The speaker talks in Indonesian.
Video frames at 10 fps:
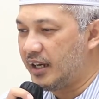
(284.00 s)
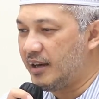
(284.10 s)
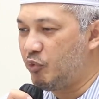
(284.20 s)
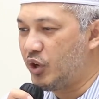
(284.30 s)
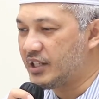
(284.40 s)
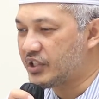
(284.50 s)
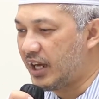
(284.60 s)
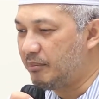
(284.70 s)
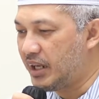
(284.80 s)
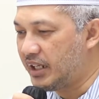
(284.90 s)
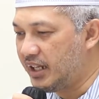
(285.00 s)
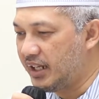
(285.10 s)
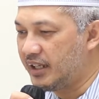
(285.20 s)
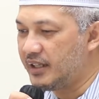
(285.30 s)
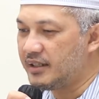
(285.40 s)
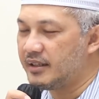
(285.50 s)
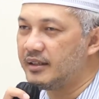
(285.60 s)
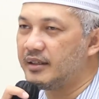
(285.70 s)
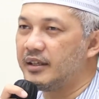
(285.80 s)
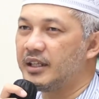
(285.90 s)
Nah bulan Sya'ban ini
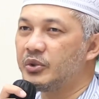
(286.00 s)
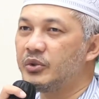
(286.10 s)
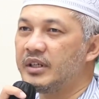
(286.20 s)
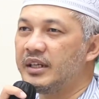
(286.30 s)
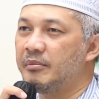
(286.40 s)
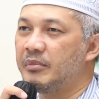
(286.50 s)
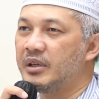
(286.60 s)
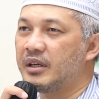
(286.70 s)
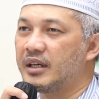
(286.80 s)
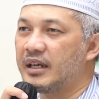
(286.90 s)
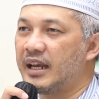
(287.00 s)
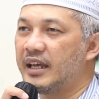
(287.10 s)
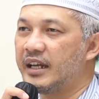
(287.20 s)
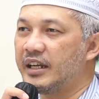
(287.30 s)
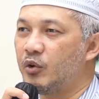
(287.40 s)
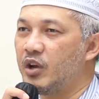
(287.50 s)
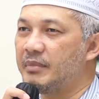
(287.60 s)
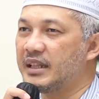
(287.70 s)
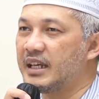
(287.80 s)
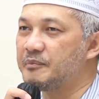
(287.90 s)
itu di kalangan
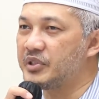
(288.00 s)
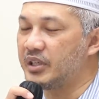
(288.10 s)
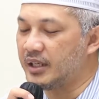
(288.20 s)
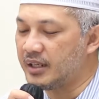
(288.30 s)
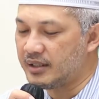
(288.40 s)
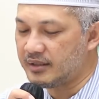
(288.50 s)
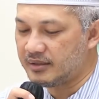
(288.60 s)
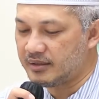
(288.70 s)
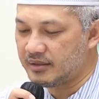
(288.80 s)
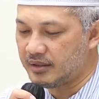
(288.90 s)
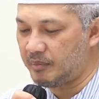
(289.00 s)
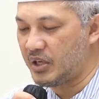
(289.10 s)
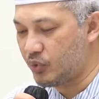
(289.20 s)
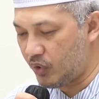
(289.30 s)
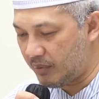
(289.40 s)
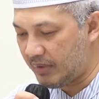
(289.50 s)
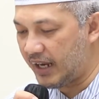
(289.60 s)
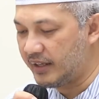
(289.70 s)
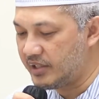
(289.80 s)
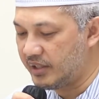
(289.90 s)
ulama tafsir termasuk ulama
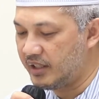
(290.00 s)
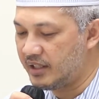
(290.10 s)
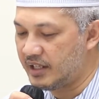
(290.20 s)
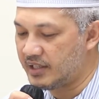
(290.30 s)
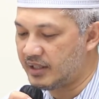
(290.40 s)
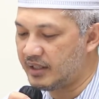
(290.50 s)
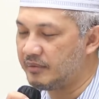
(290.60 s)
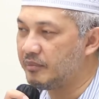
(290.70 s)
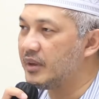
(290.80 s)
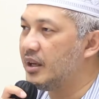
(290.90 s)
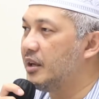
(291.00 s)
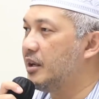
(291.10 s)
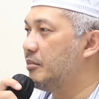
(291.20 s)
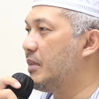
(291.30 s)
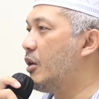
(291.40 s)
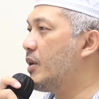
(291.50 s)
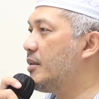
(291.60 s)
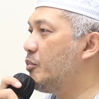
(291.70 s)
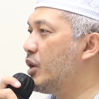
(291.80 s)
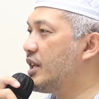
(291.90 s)
hadis ini dijelaskan
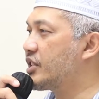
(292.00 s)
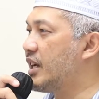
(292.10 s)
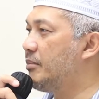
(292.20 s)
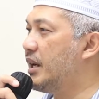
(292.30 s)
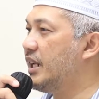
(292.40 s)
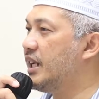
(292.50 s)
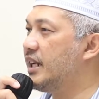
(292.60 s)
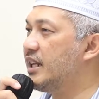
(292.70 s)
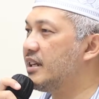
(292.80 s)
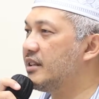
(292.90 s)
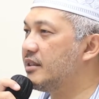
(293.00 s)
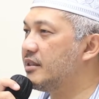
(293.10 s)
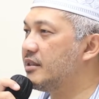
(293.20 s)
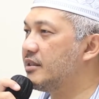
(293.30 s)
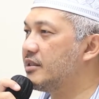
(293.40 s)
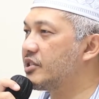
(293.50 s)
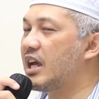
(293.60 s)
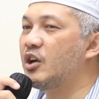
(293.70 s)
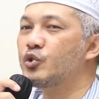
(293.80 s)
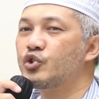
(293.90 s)
bahwa bulan Sya'ban ini adalah
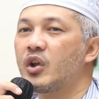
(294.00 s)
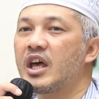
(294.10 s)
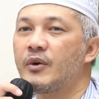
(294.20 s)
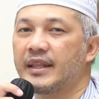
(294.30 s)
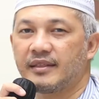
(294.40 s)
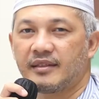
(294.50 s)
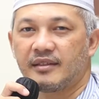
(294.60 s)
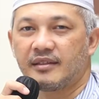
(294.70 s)
sahru solawat.